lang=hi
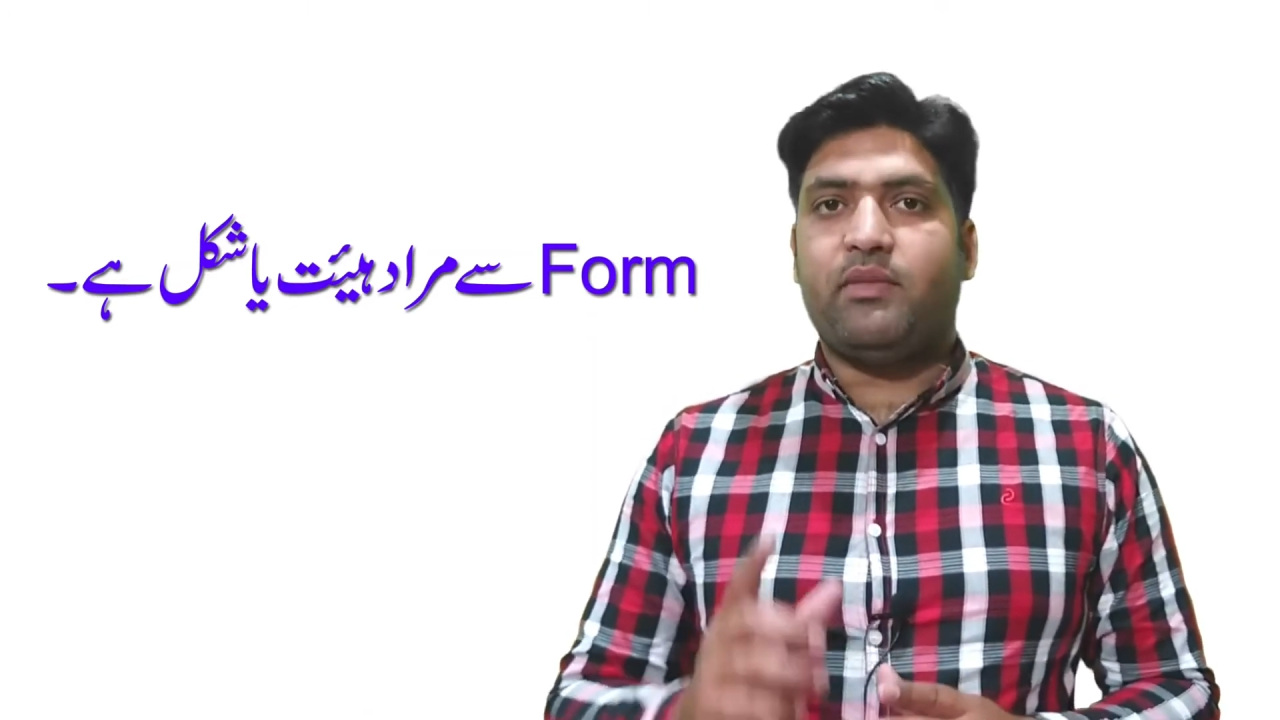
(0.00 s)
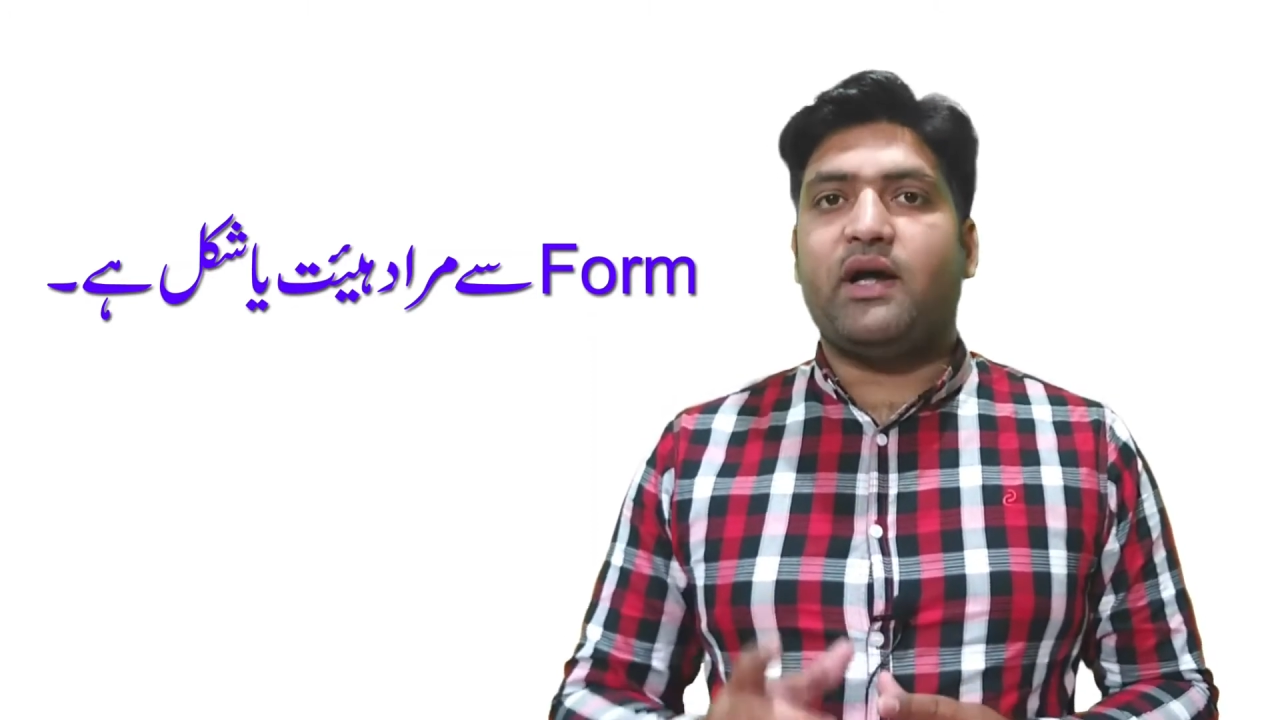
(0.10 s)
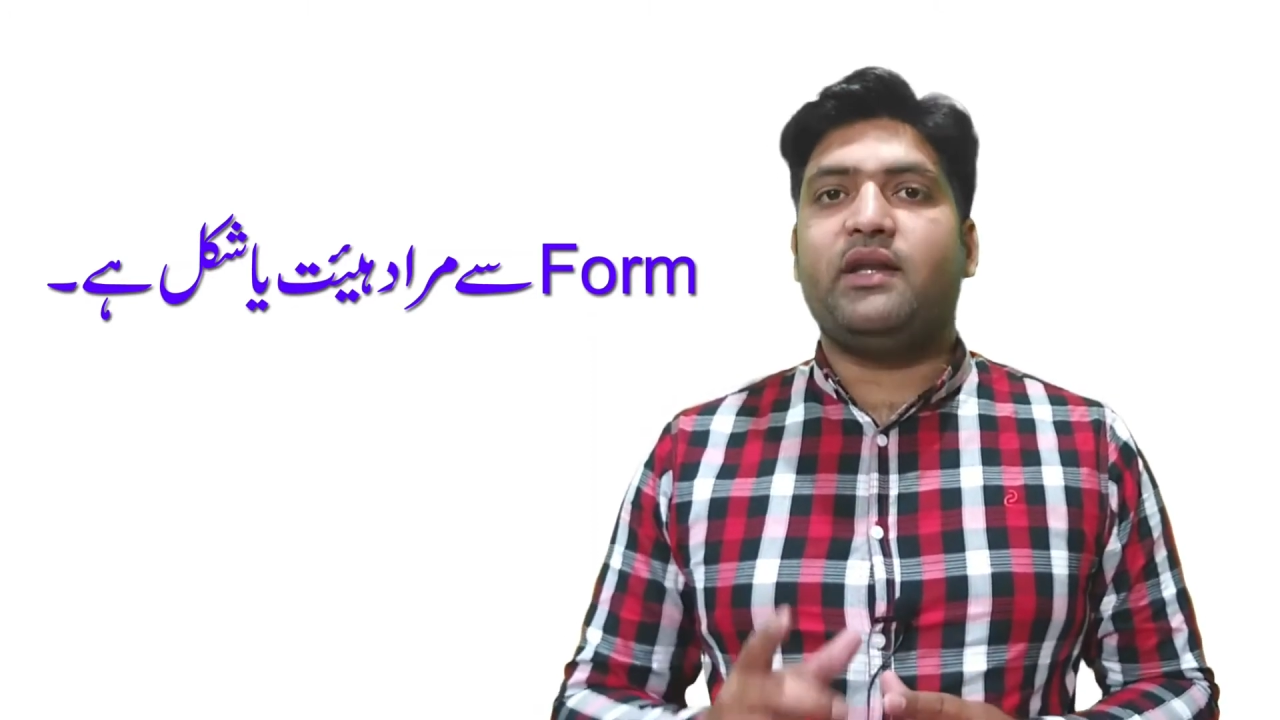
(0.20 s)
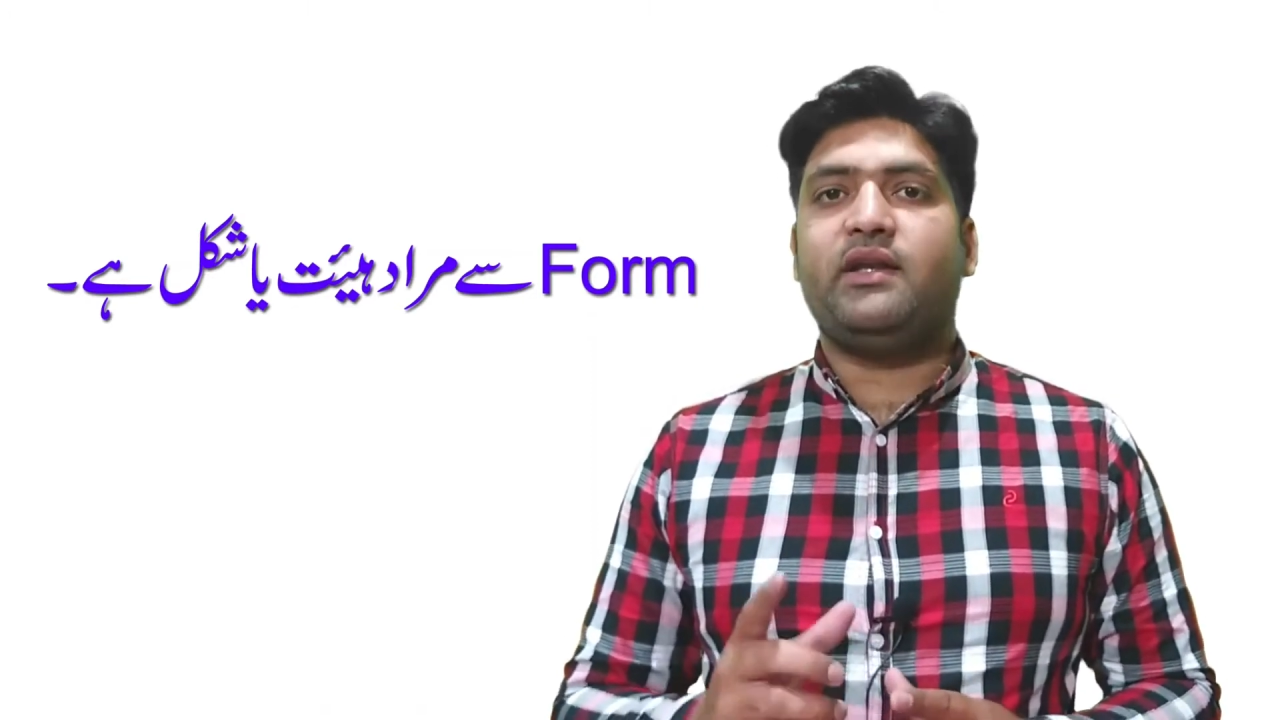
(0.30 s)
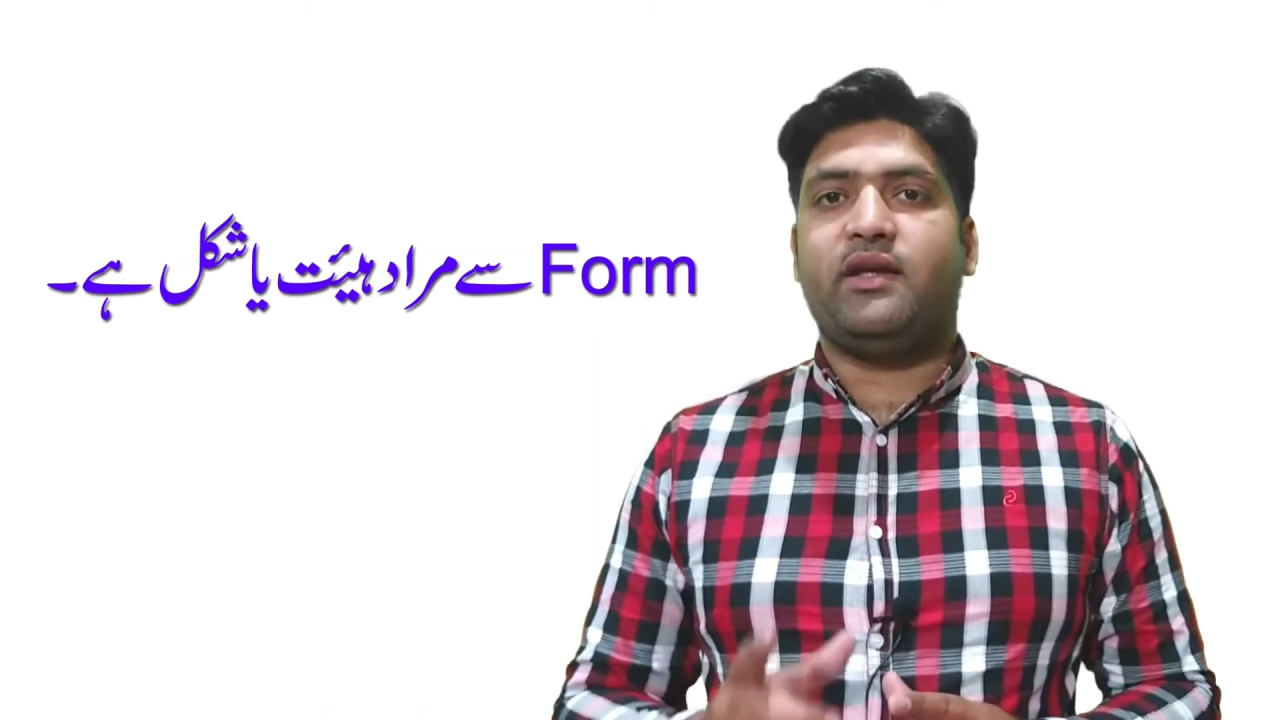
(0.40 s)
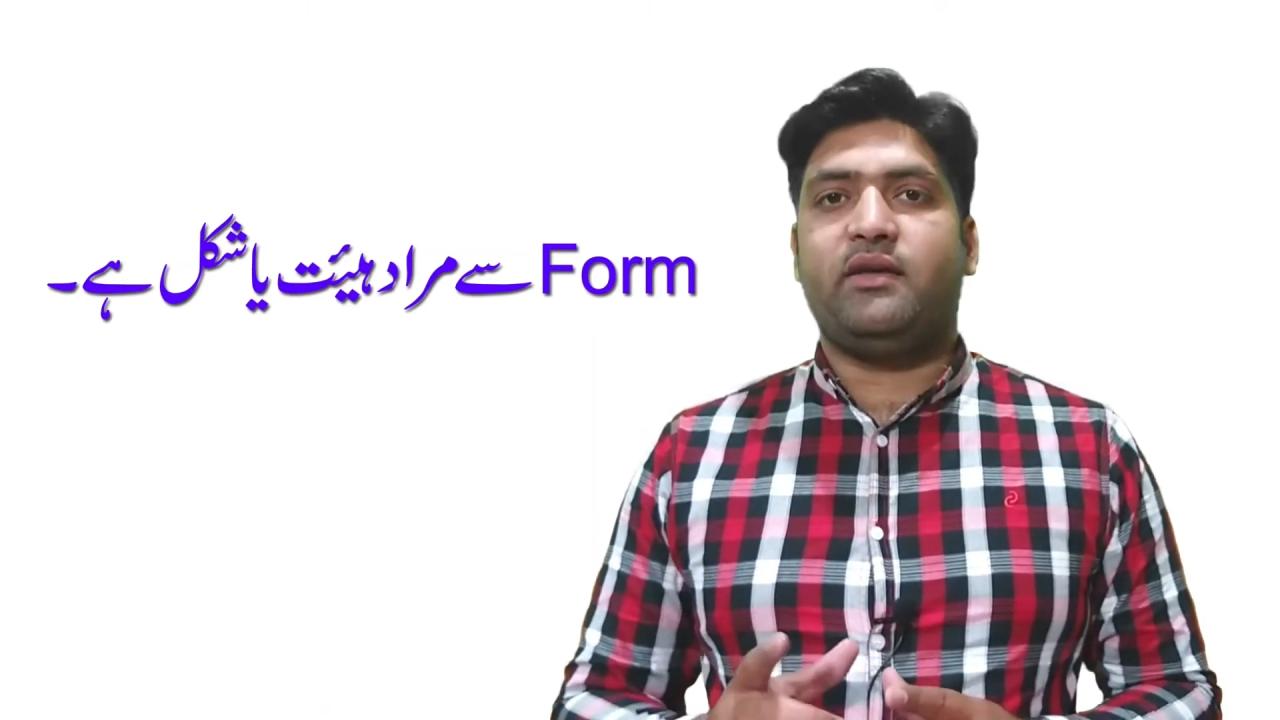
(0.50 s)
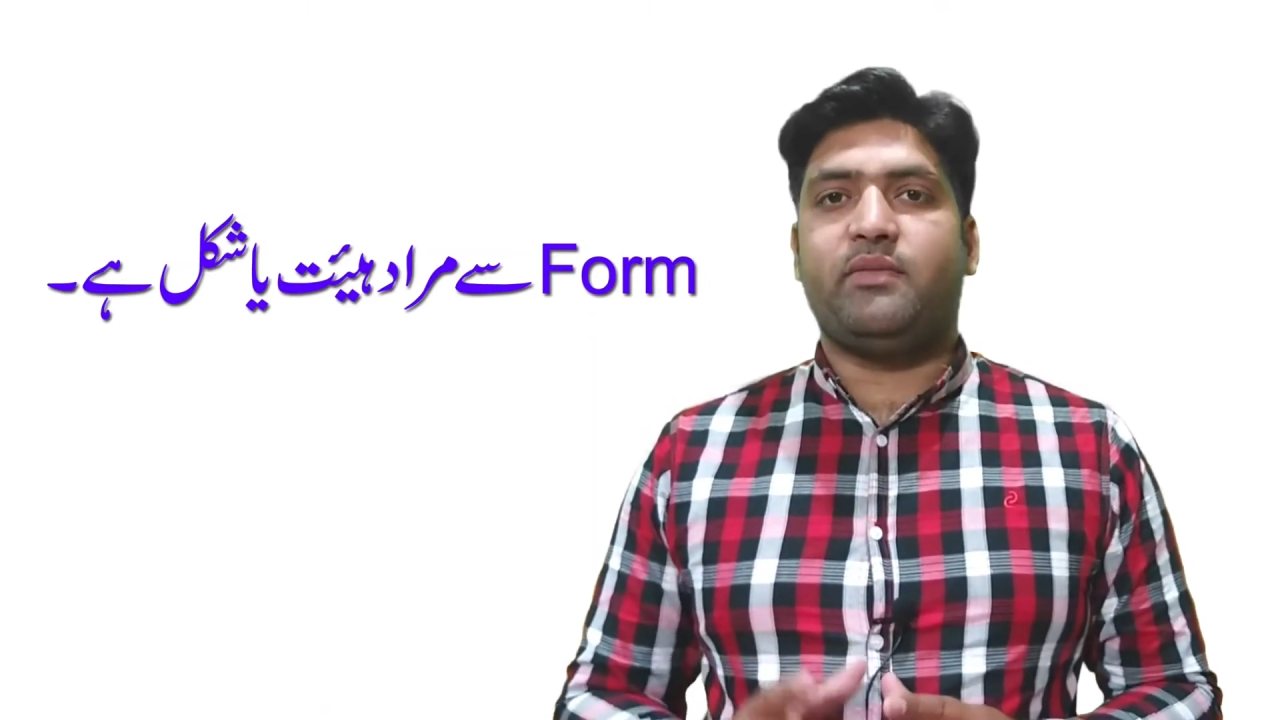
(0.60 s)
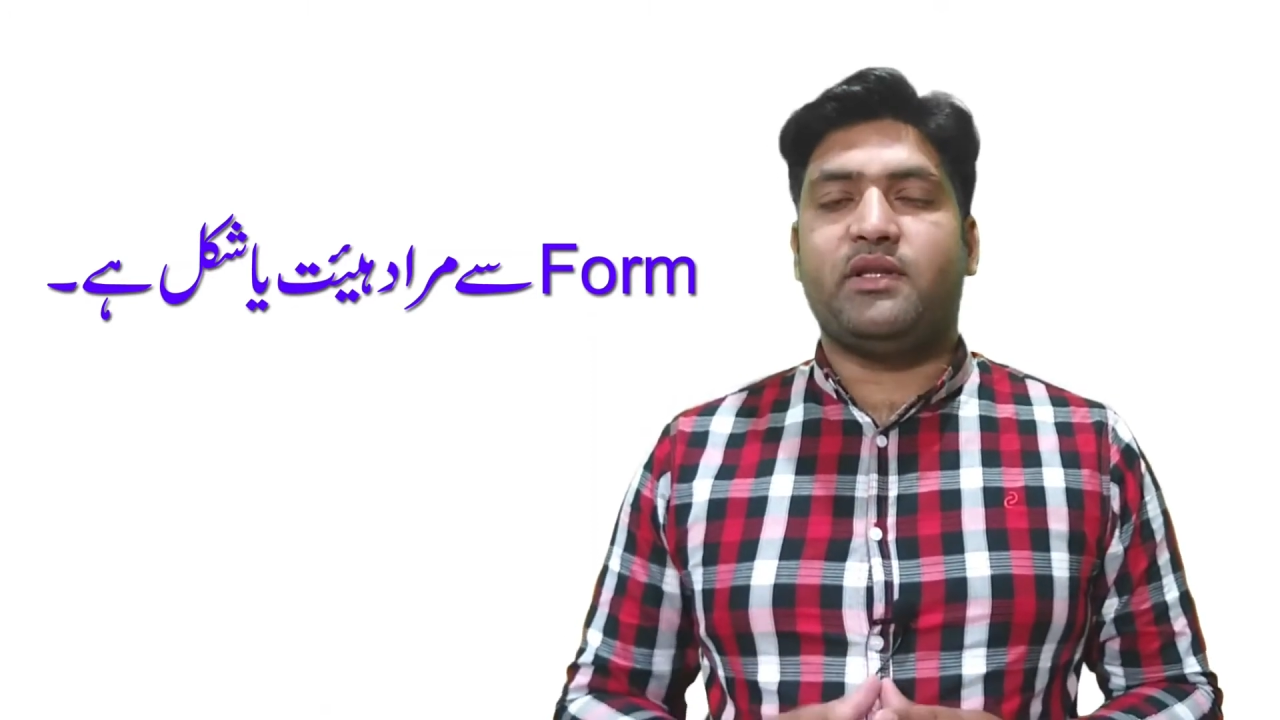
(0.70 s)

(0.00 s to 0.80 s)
मानी नहीं